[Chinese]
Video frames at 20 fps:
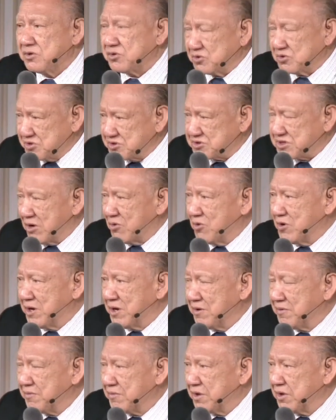就是教
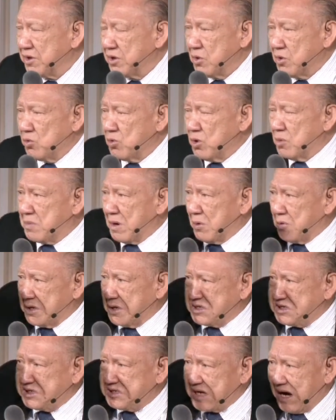会，我把
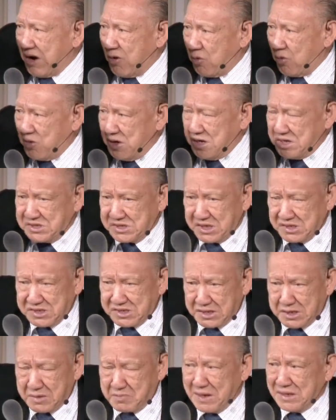我的教会
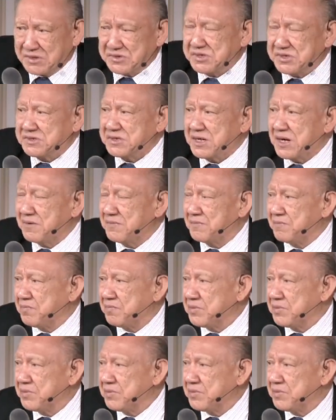建在这盘子上。